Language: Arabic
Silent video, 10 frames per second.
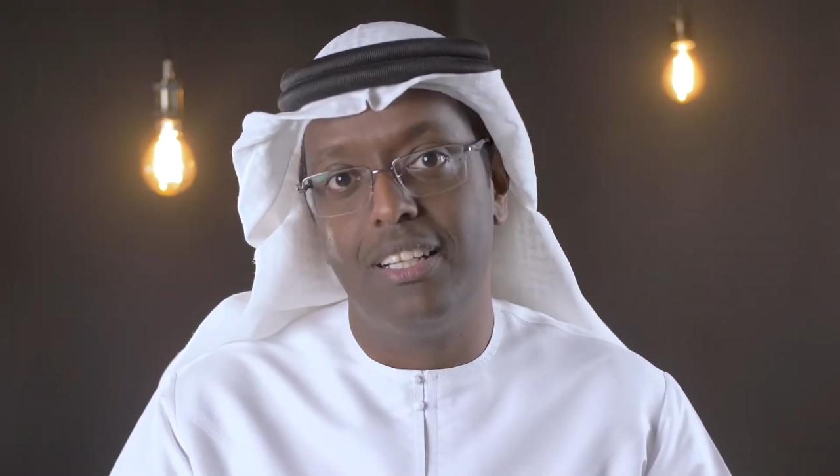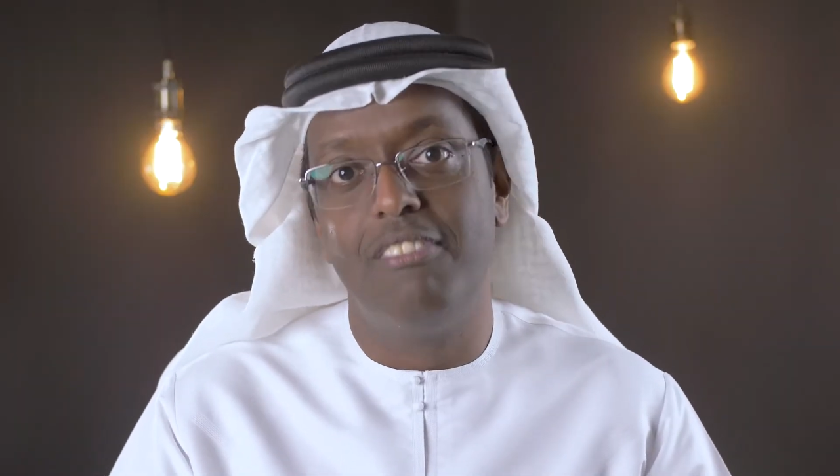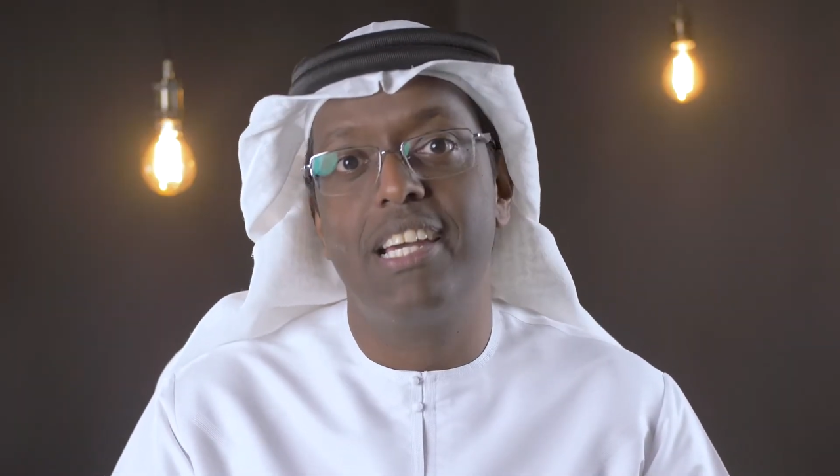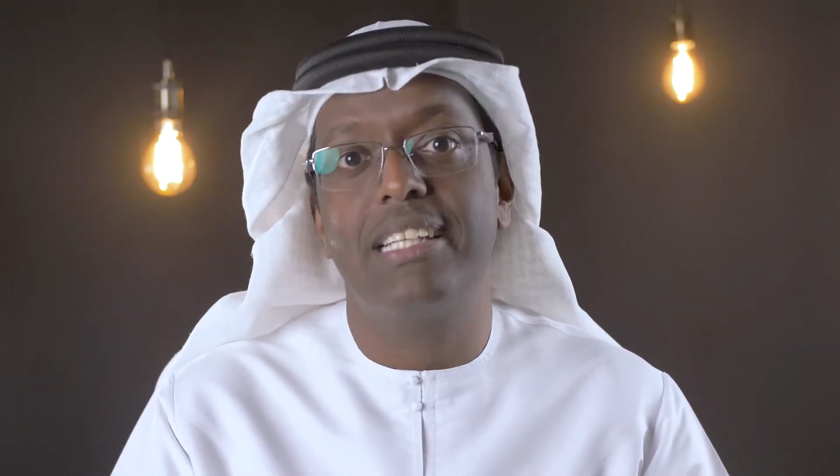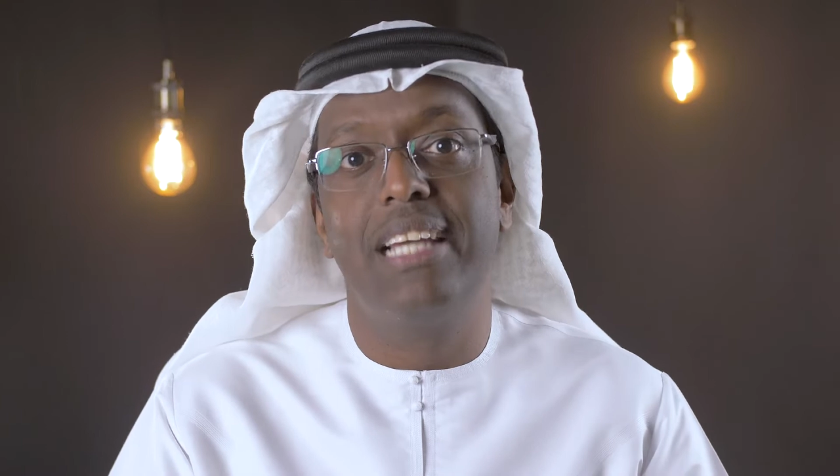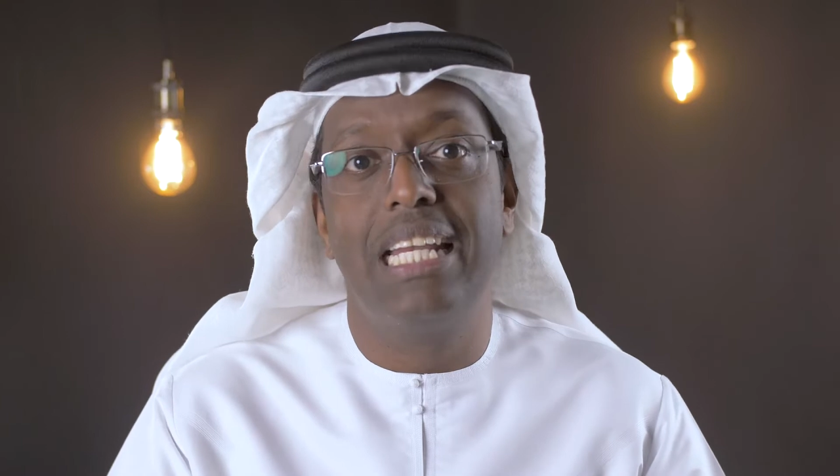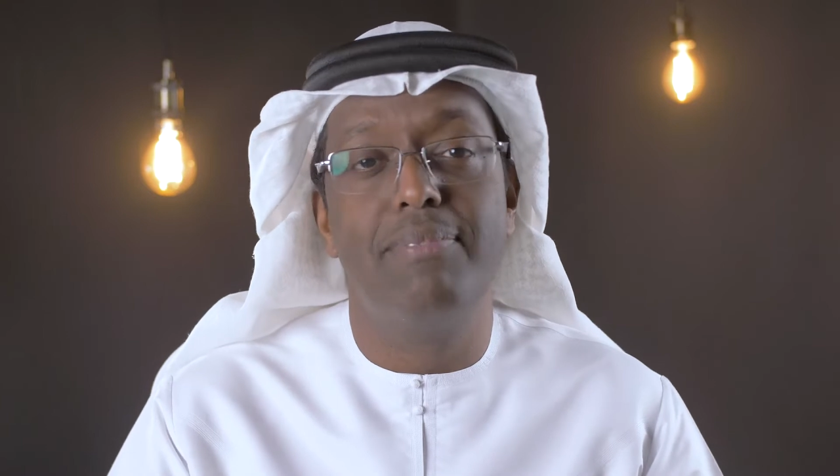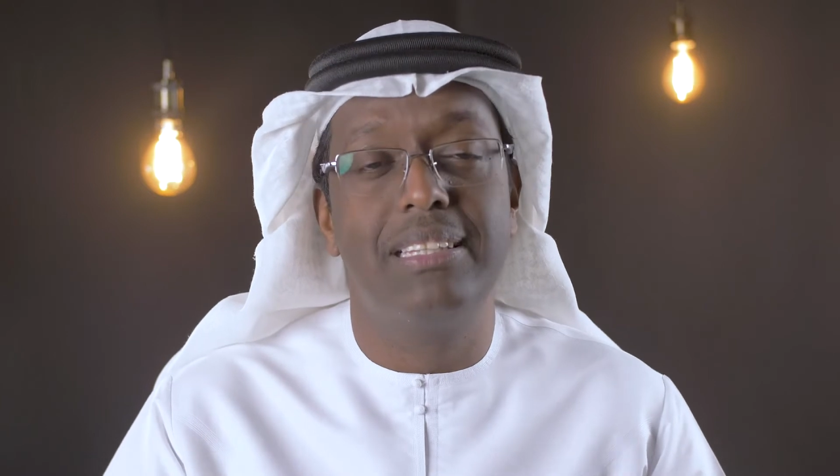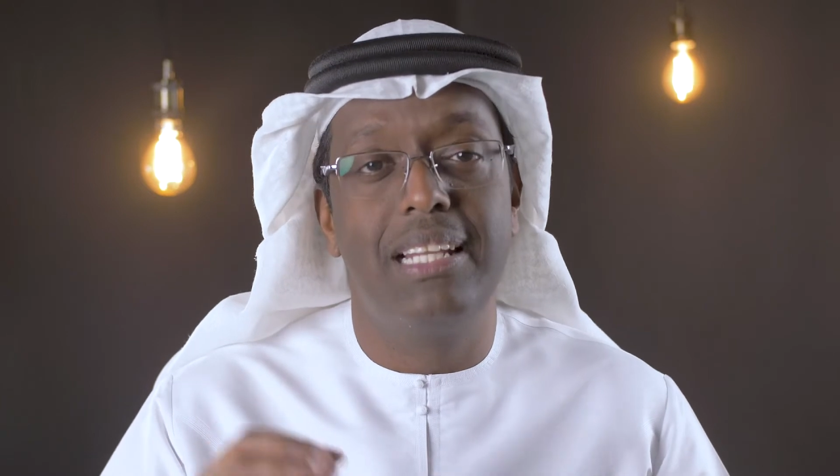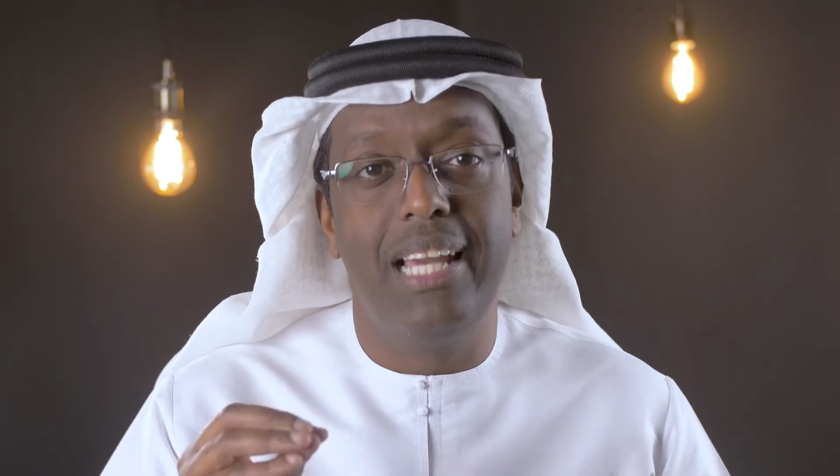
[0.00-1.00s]
فيتعلم
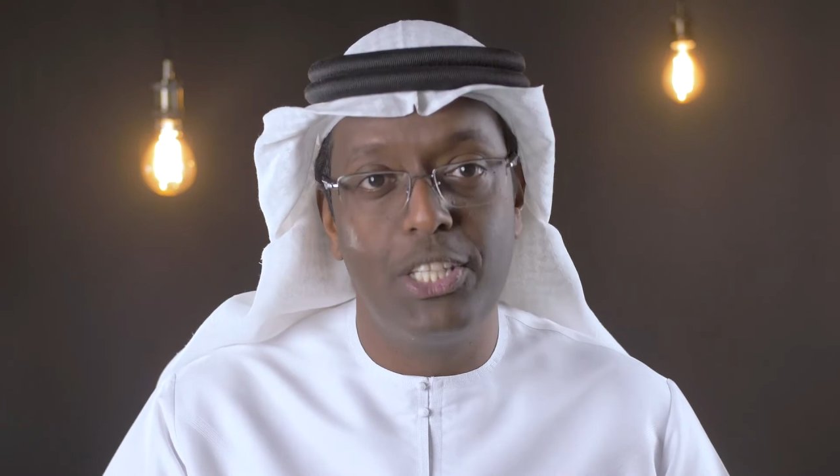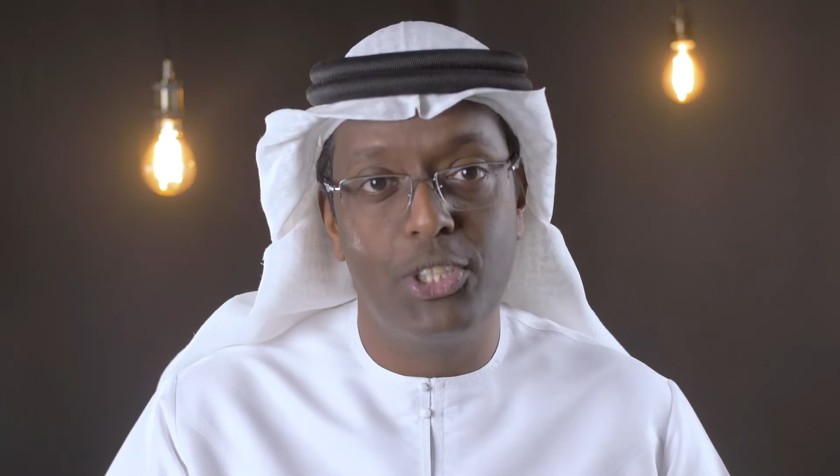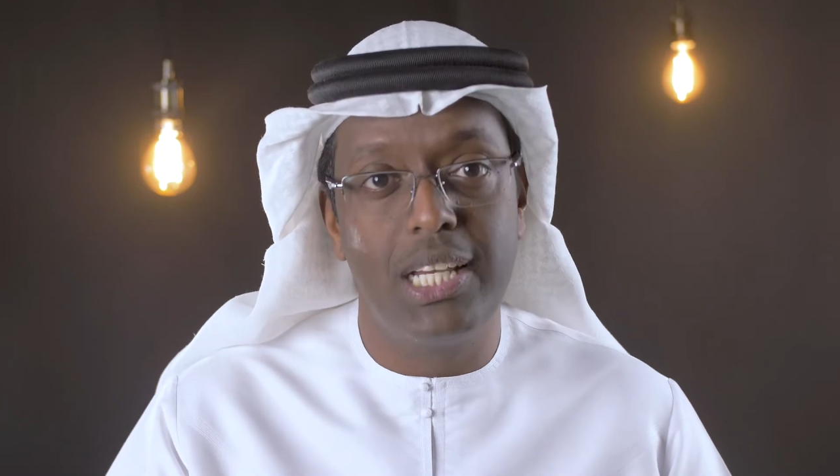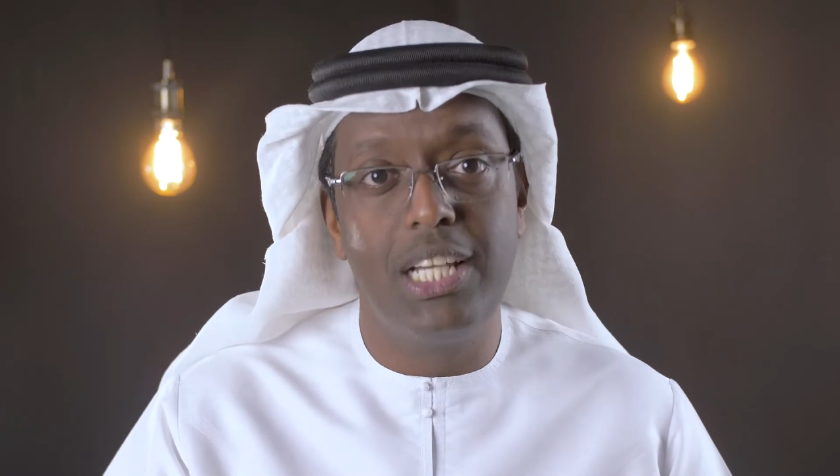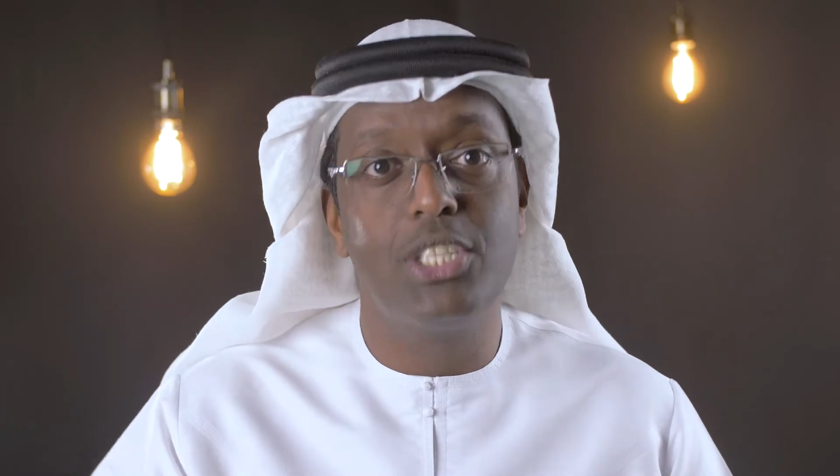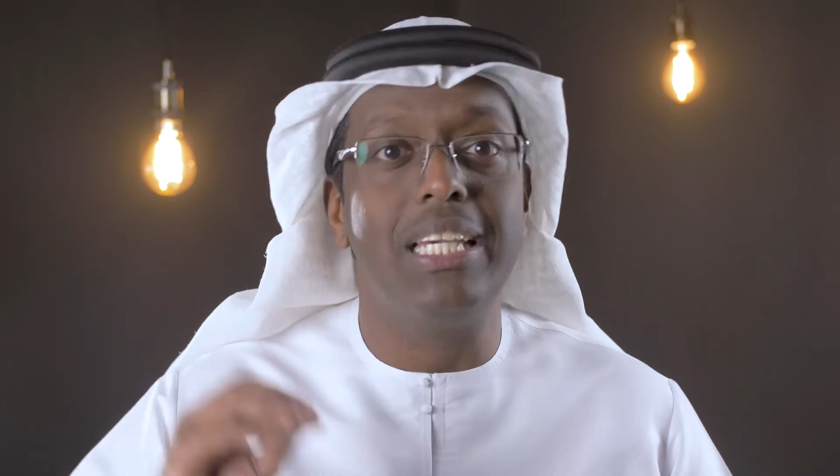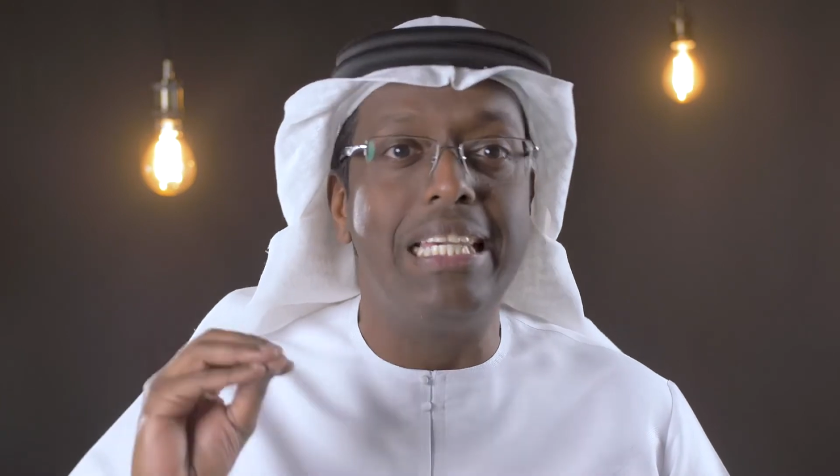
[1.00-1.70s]
أن الحجاج